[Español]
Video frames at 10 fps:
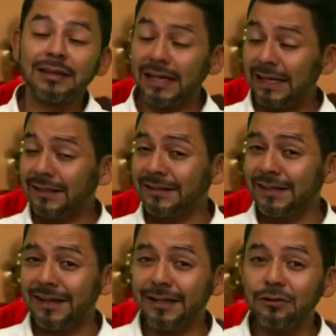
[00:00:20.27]
Tarjetas
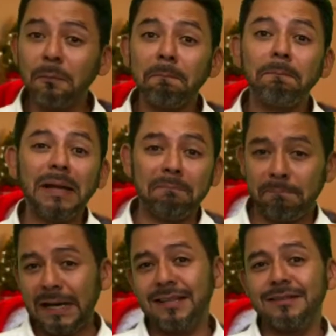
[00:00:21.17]
de crédito,
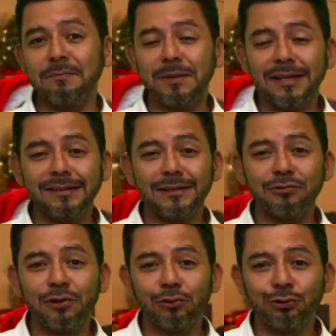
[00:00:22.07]
prepárense para hacer
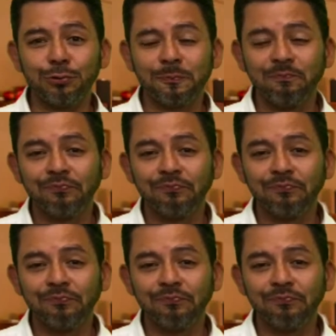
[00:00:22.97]
su agosto.